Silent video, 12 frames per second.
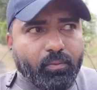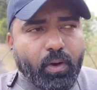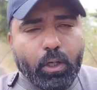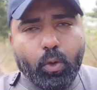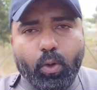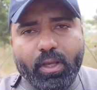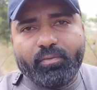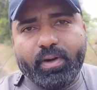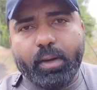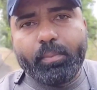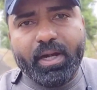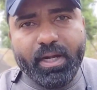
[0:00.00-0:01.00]
कन्वर्ट होकर
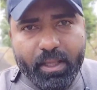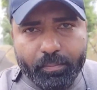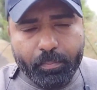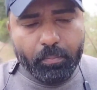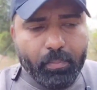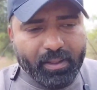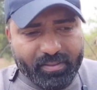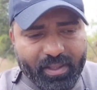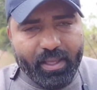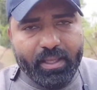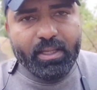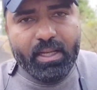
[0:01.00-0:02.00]
विटामिन डी
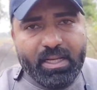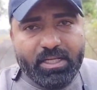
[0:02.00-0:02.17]
बनते हैं